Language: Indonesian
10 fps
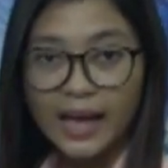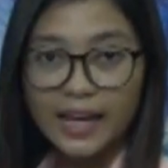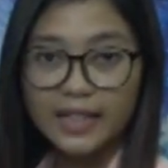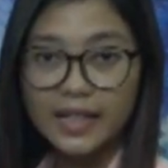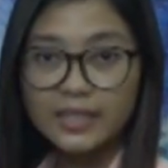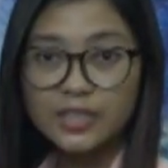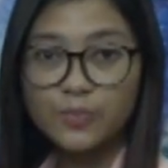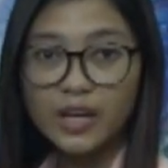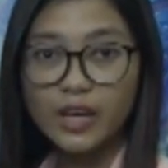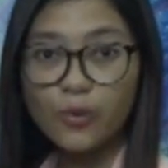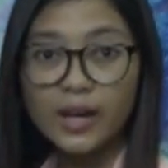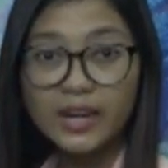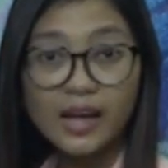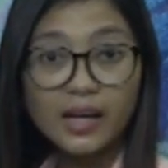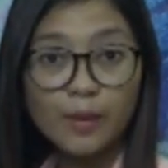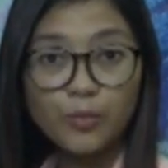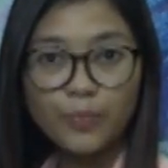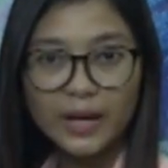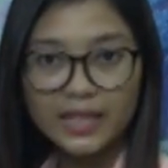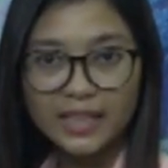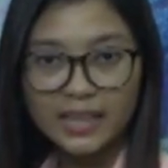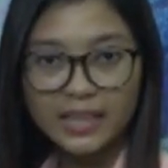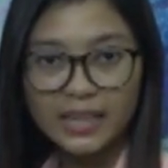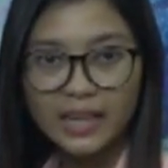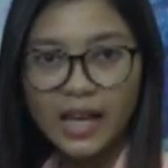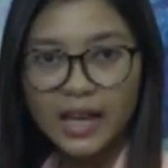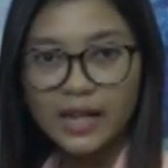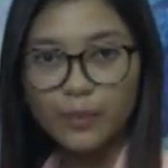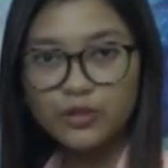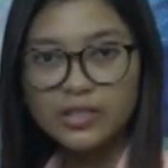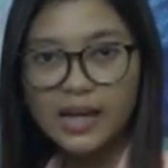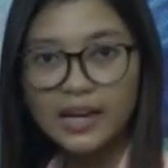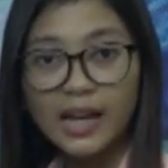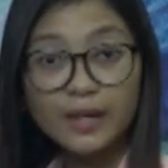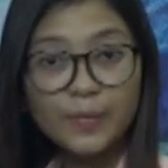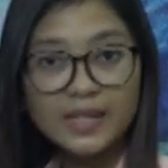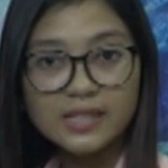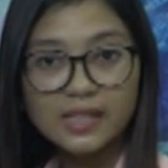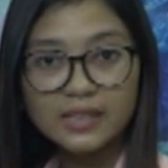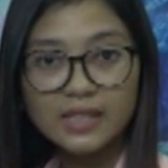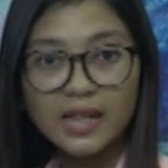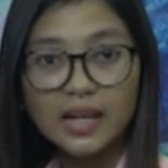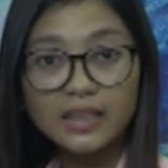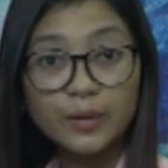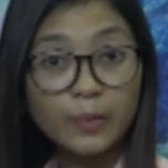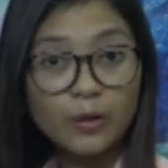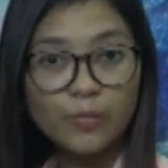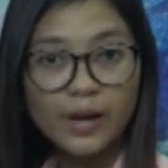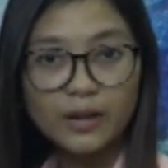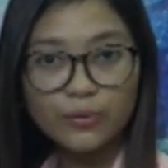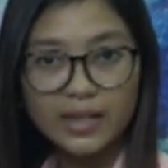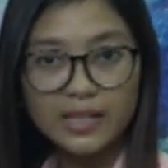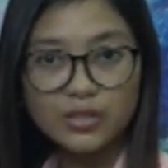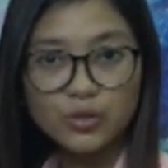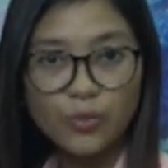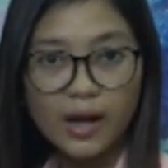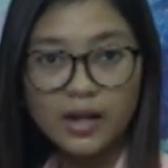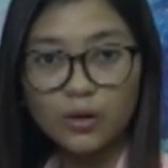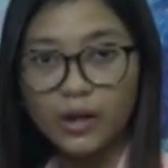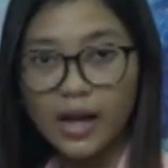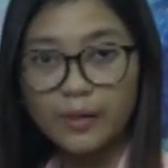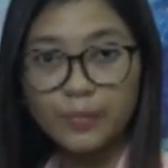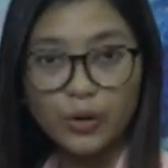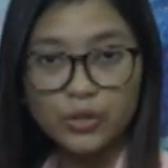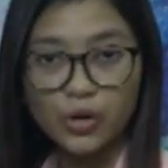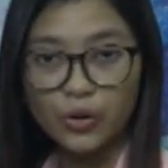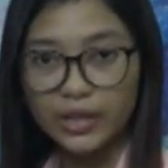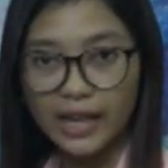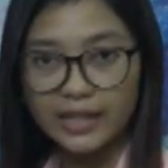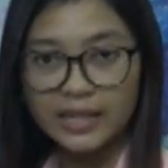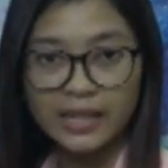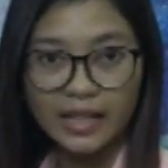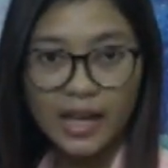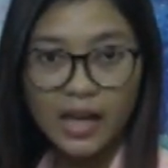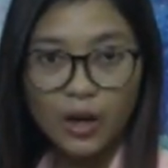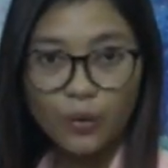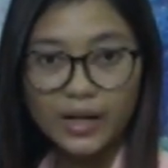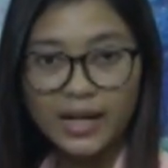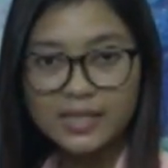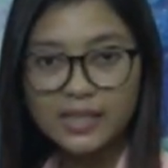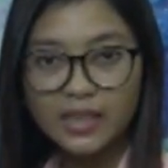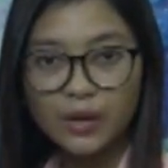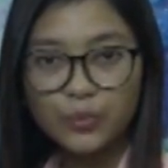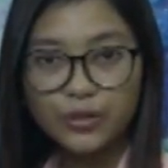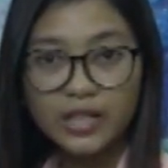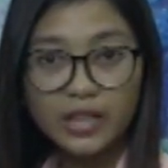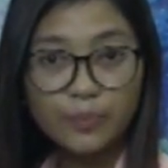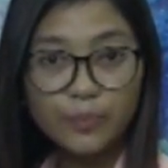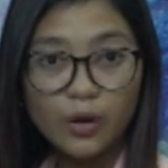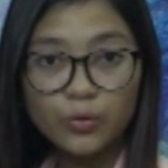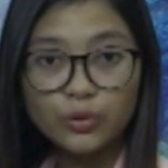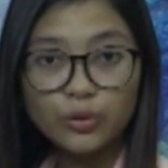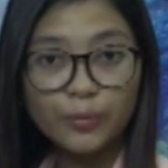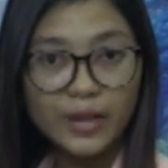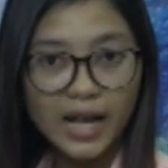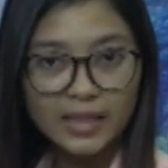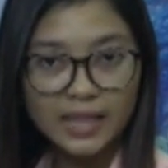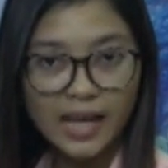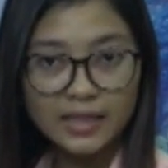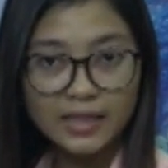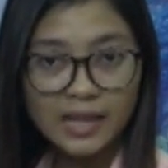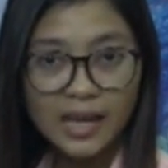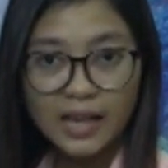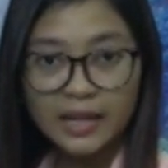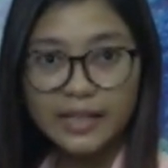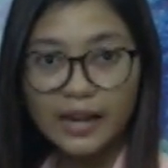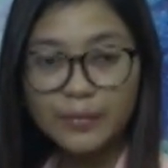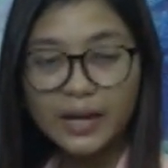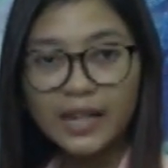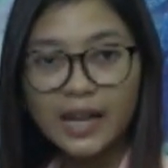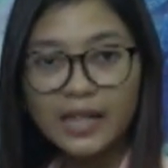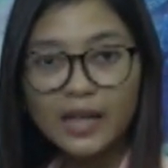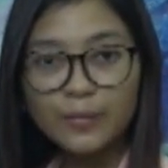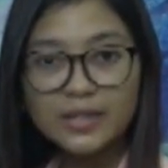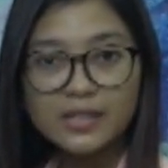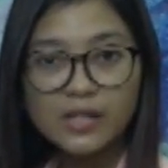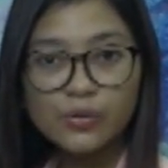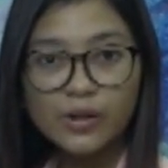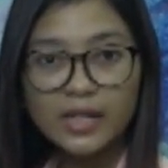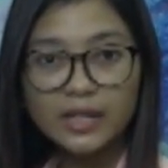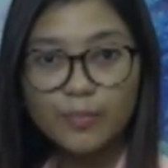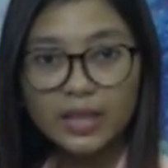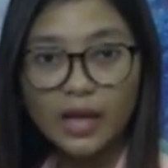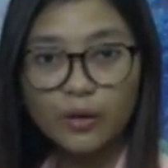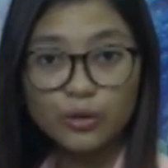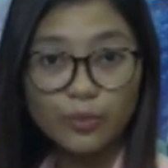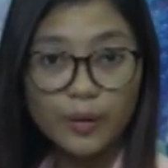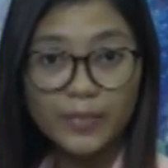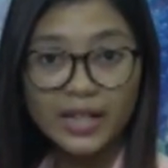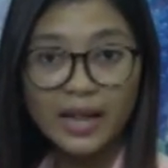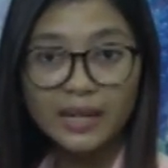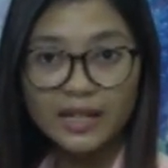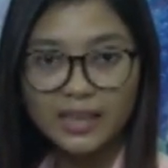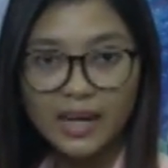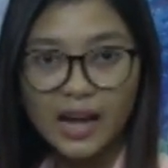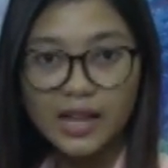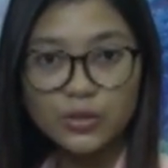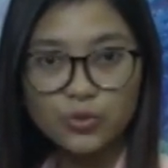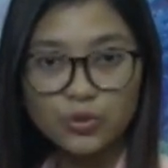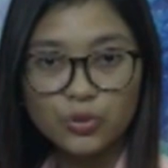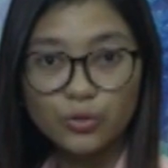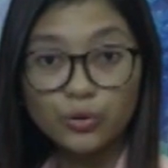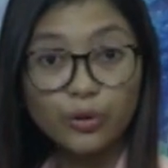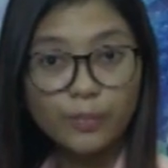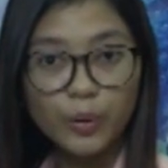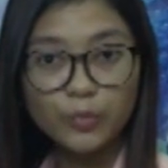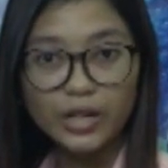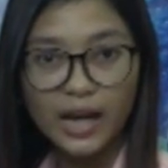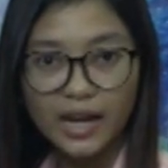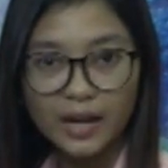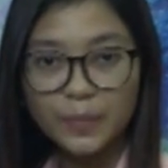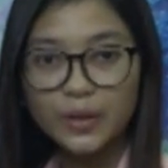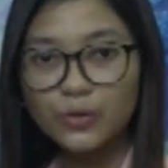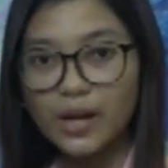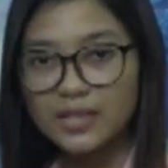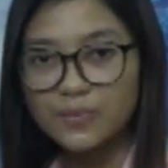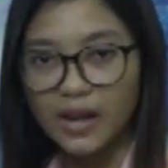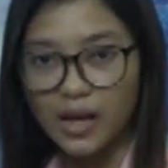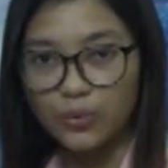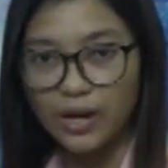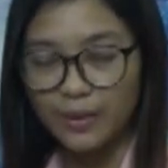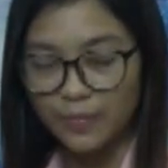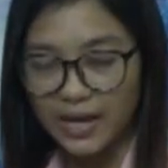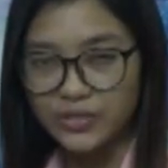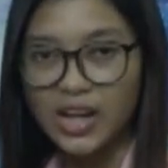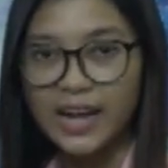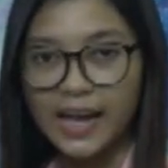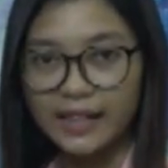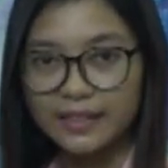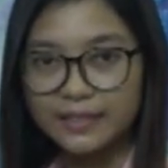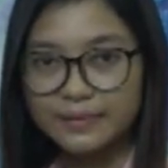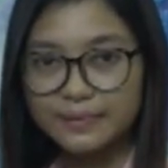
Kedati sebagai warga Kabupaten Kediri, namun sehari-hari pasien tinggal di perumahan Wilis 2 Kelurahan Pojok Kota Kediri. Warga sekitar pun diimbau untuk berhati-hati dan mereka yang bersinggungan diminta untuk memberikan keterangan jujur untuk memudahkan petugas melakukan pelacakan.